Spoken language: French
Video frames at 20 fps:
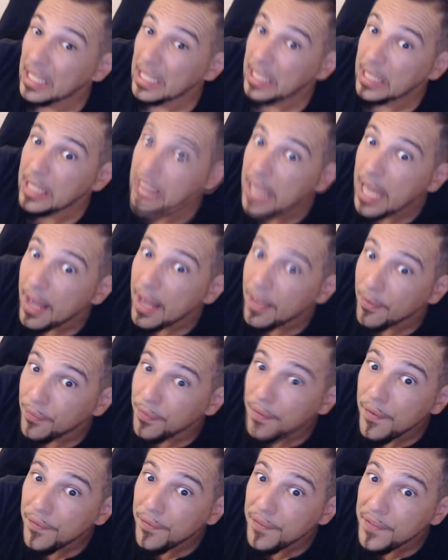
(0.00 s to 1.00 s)
qui a
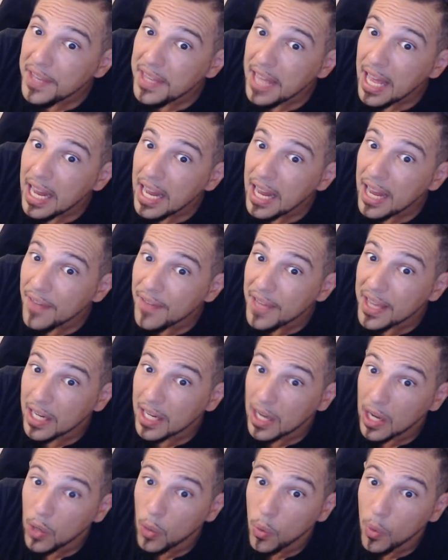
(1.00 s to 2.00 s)
fait finale avec
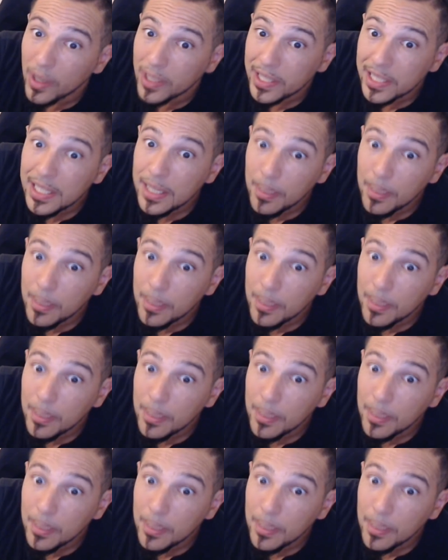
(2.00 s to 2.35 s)
la Croatie,